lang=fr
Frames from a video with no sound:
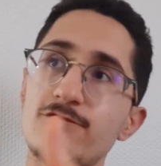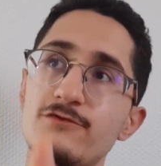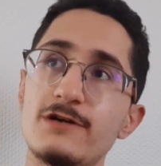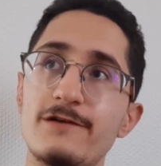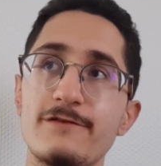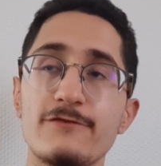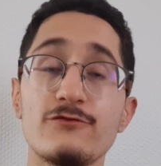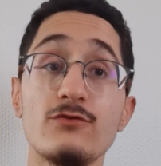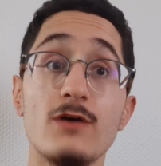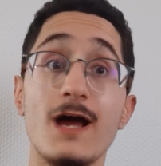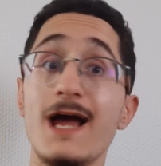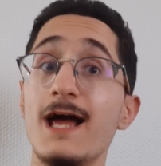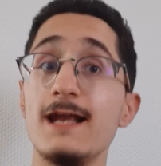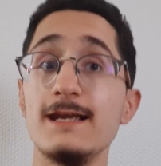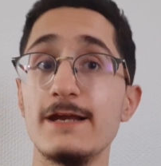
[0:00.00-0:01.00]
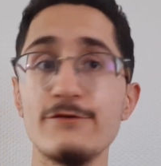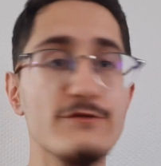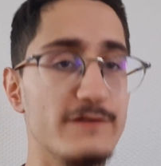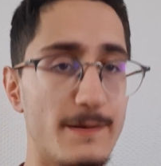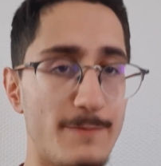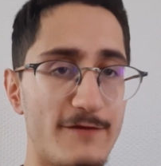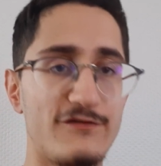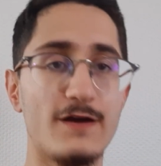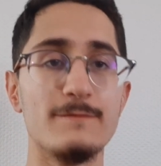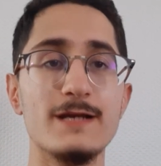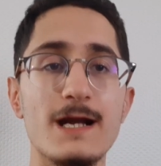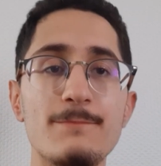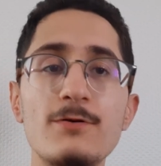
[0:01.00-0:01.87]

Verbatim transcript: Vous l'avez vu, la Juve n'a pas fermé la